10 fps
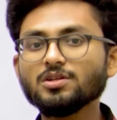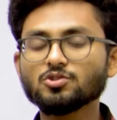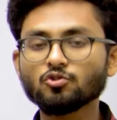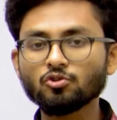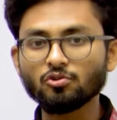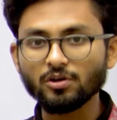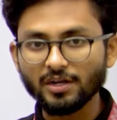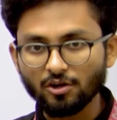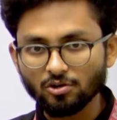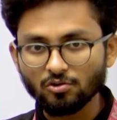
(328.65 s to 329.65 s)
সুন্দর করে
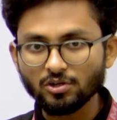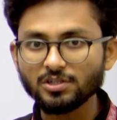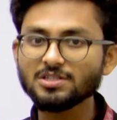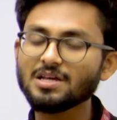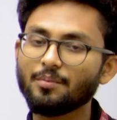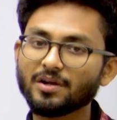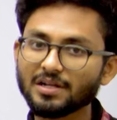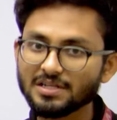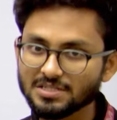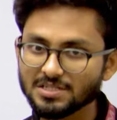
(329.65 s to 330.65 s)
রেকর্ড করে দিয়েছি আমার
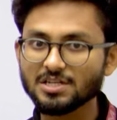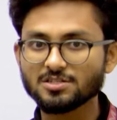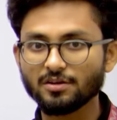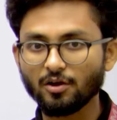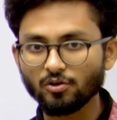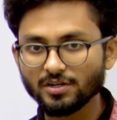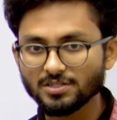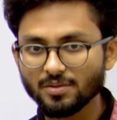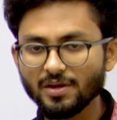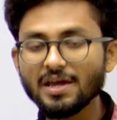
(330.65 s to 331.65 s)
ক্লাসটা জাস্ট রেকর্ডেড
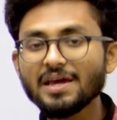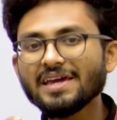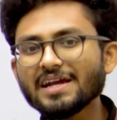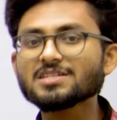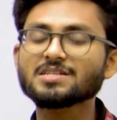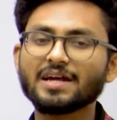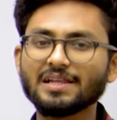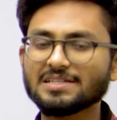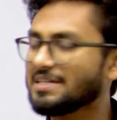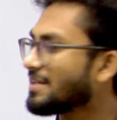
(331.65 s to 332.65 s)
যাবে এক্সট্রা ক্লাস এটা